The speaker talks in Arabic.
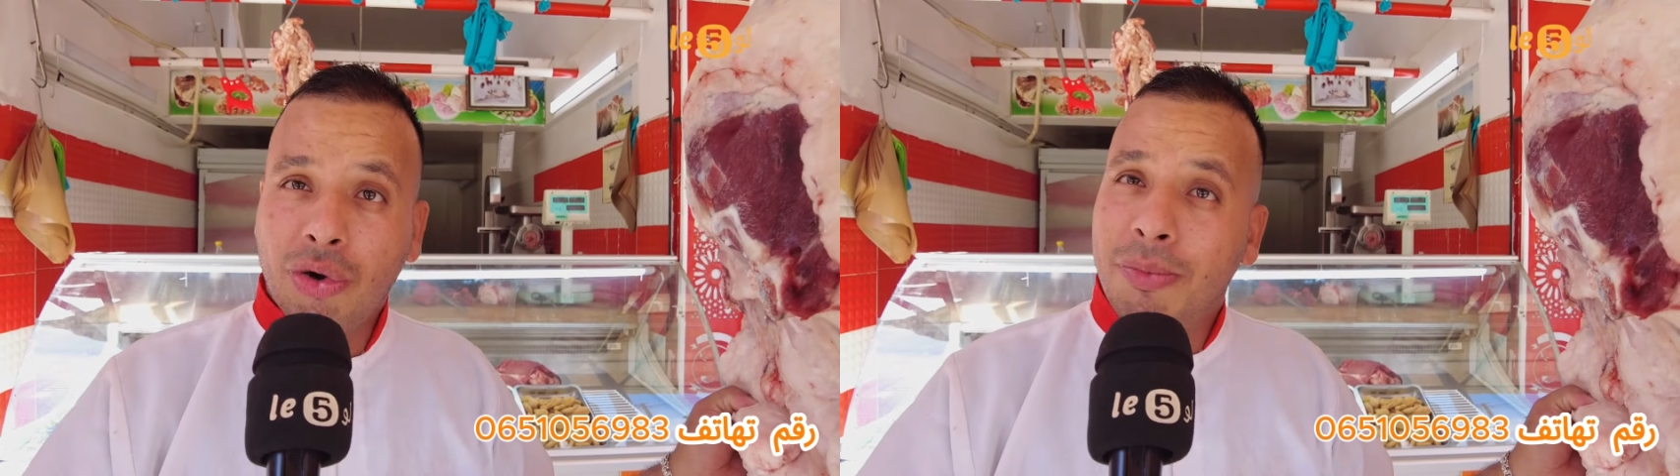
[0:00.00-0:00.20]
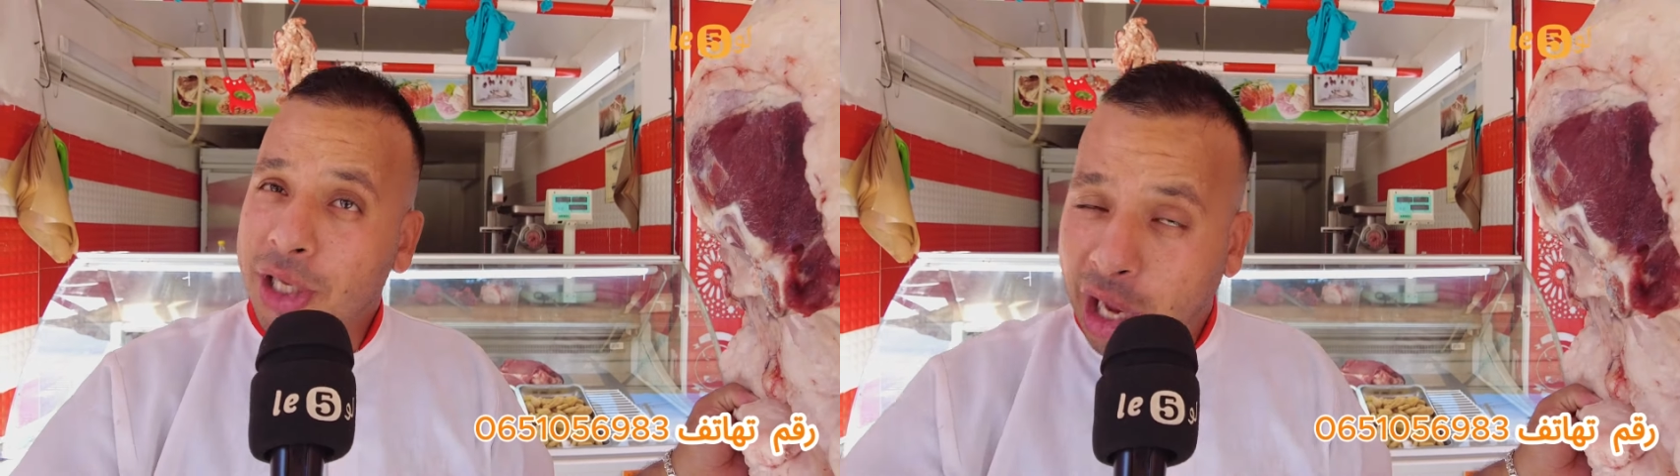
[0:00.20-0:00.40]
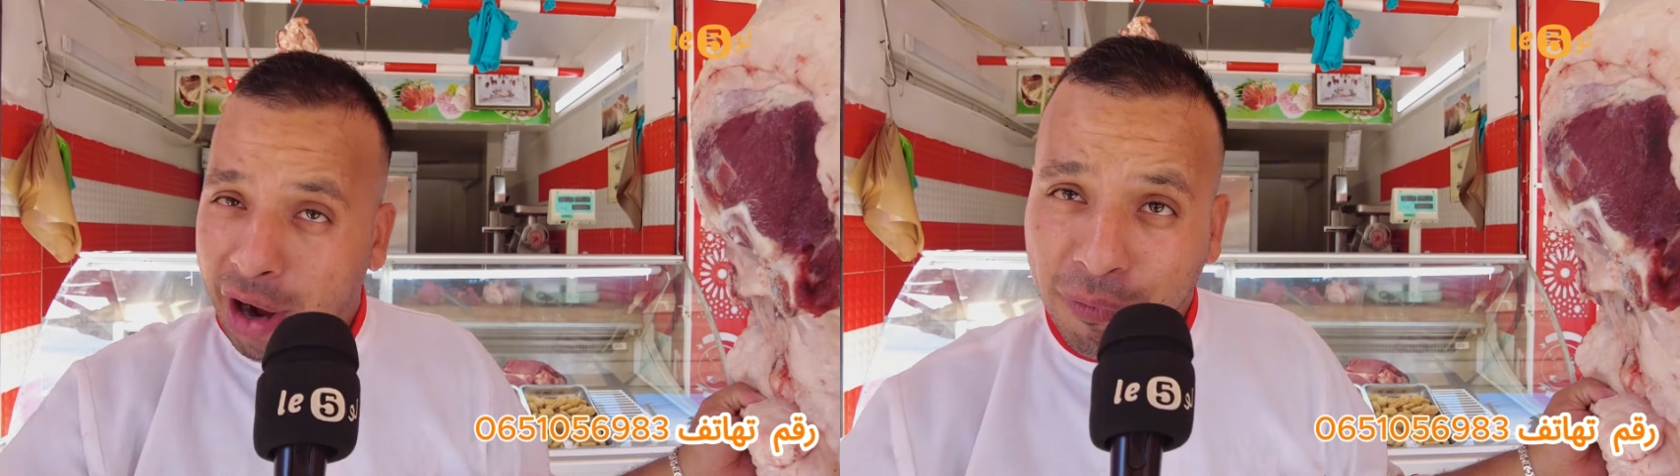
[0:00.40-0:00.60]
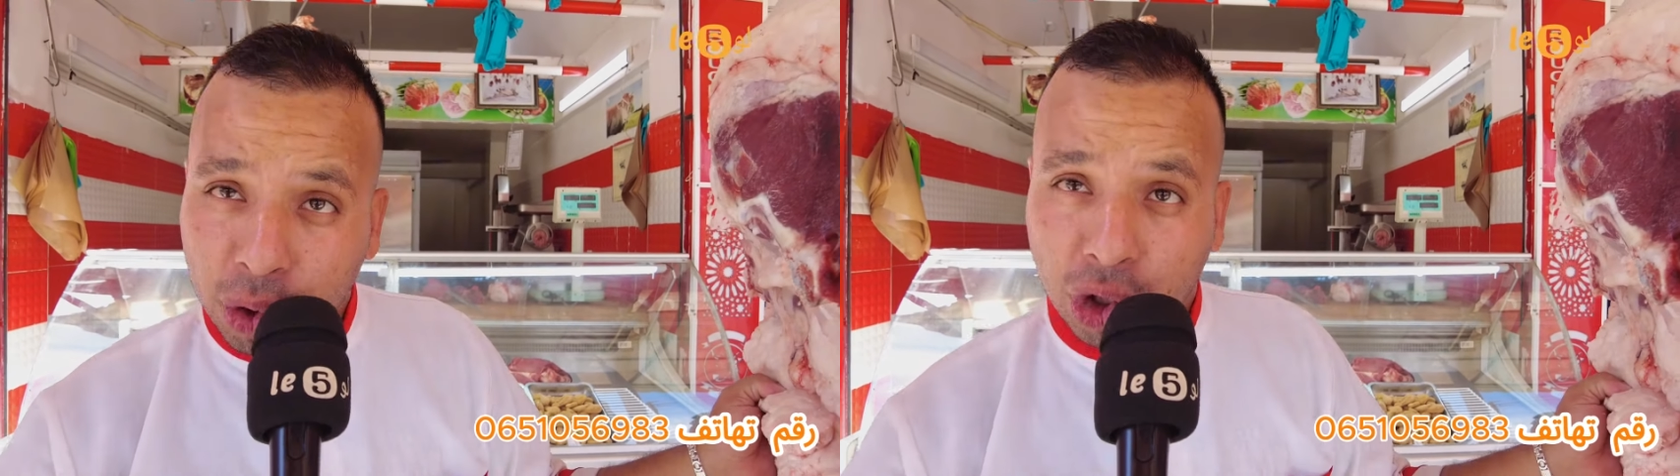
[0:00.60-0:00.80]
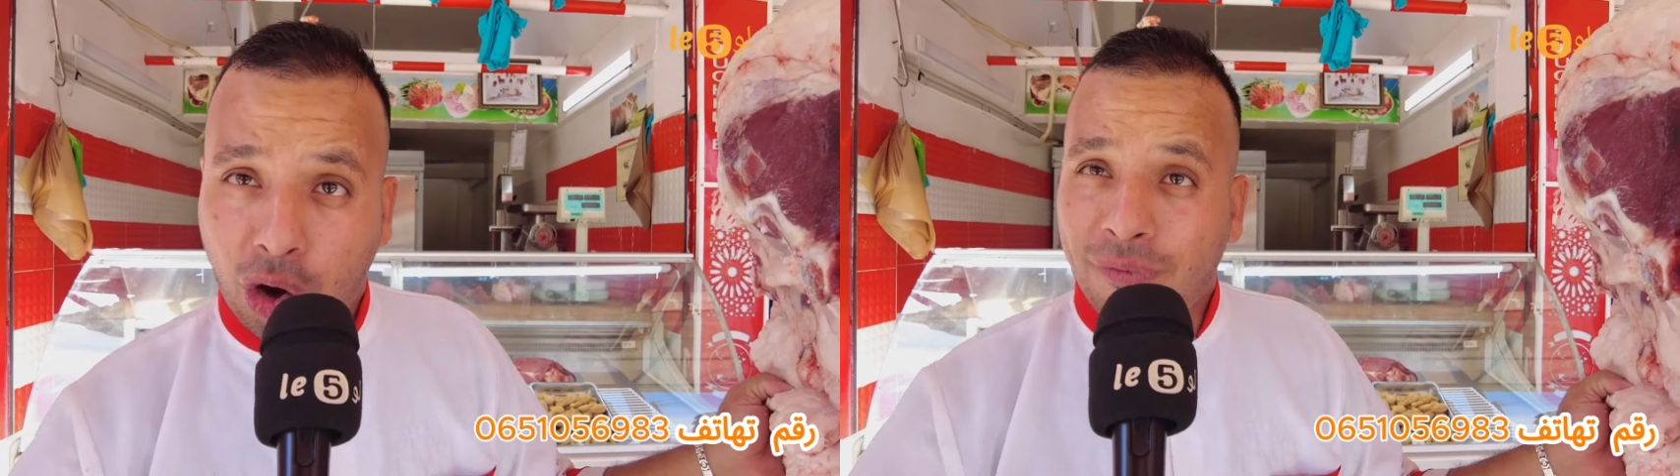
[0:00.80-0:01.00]
وما
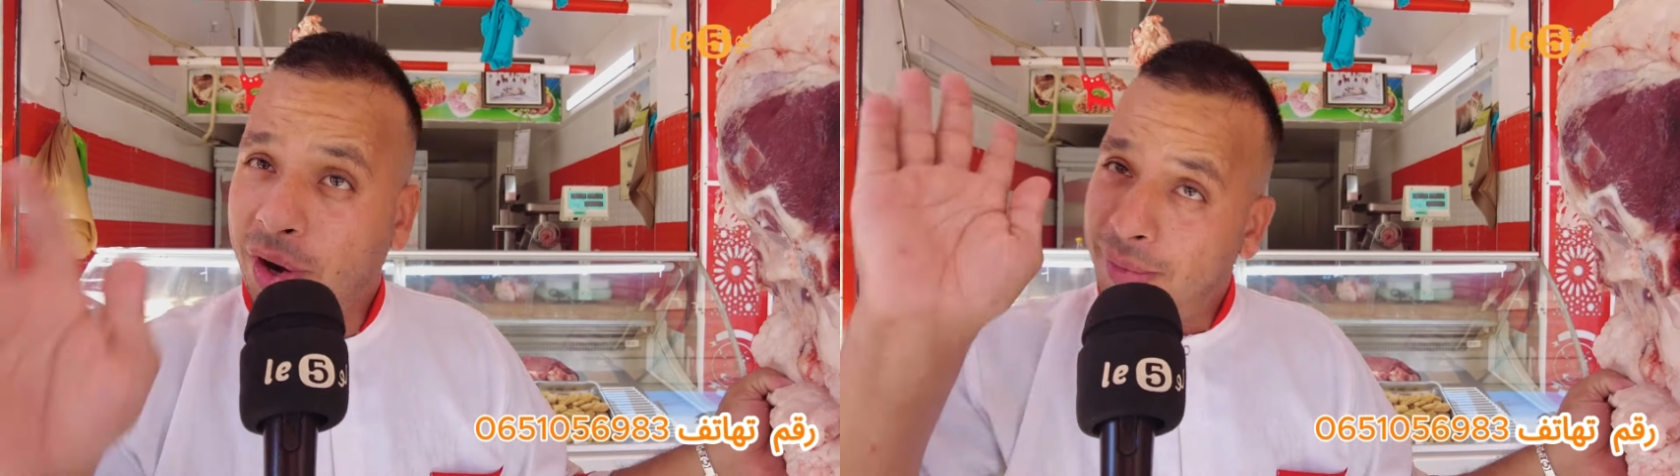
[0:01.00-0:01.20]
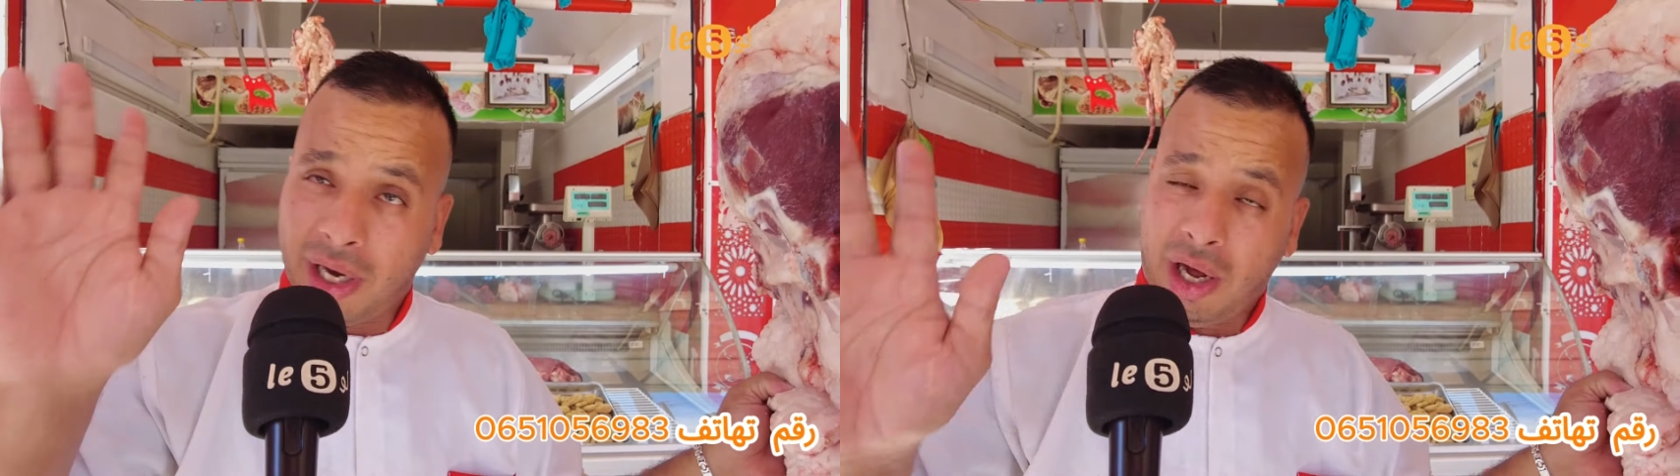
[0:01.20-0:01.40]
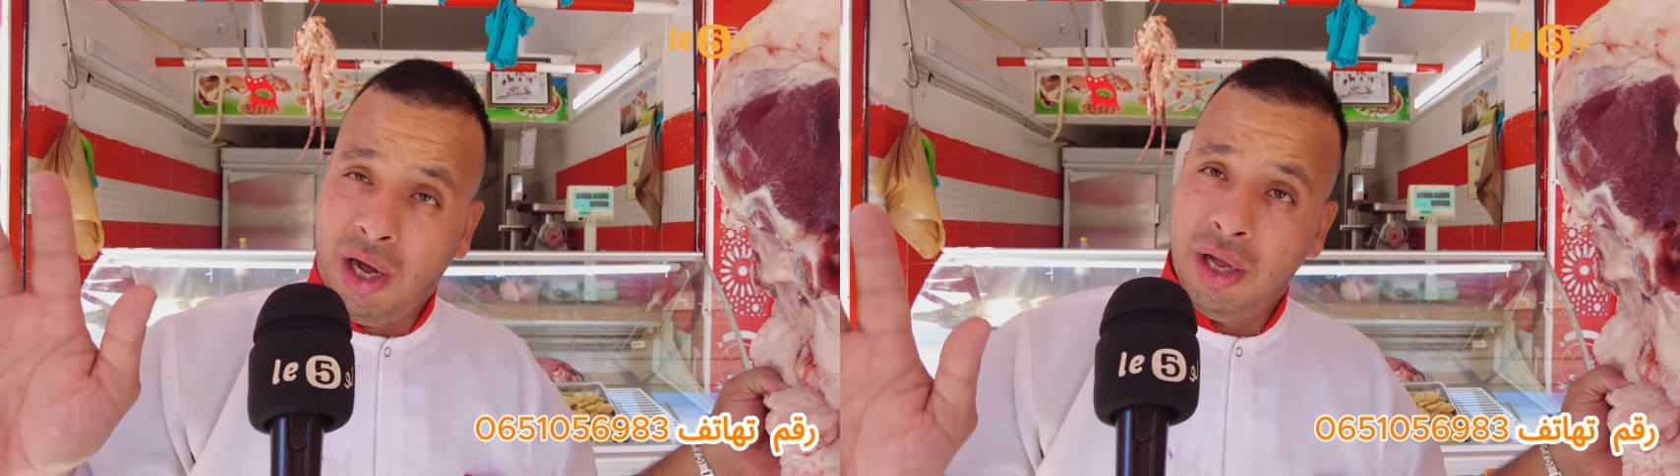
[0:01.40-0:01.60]
تنخافوش خوف من الله